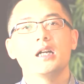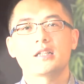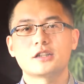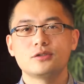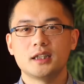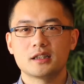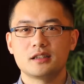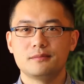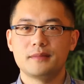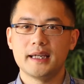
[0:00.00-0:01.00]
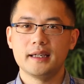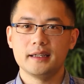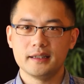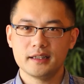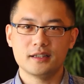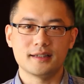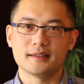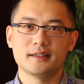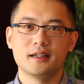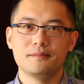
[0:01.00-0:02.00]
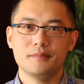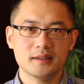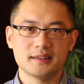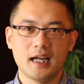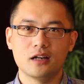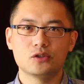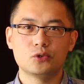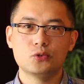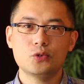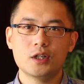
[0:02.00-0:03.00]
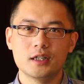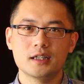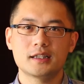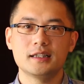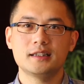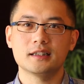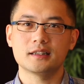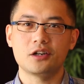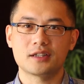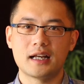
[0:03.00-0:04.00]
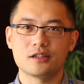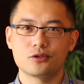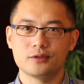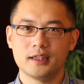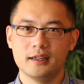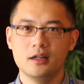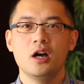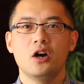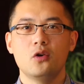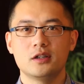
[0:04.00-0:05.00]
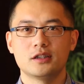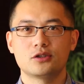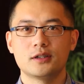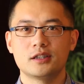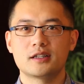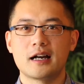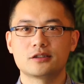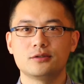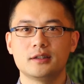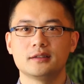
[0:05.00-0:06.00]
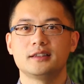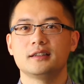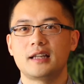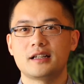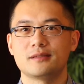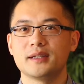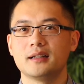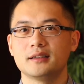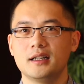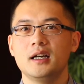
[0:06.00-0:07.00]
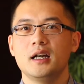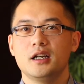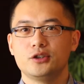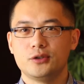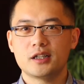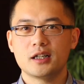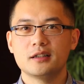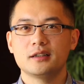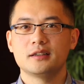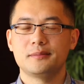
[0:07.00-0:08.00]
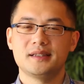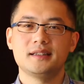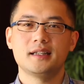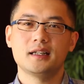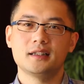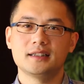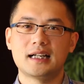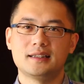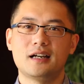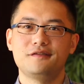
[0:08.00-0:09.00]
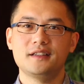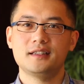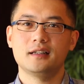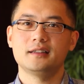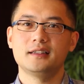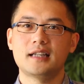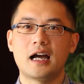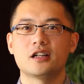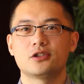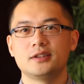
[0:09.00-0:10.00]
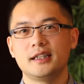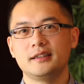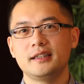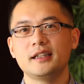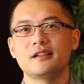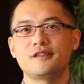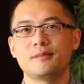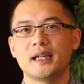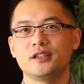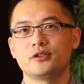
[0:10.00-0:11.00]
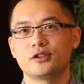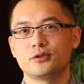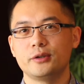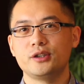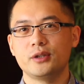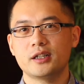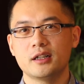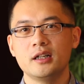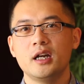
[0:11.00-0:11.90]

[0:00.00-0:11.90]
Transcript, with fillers: 常春藤是每一个人的梦想。如何申请到常春藤，或者说是常春藤青睐什么样的学生？那么今天和大家分享一下。首先，第一个方面就是作为学生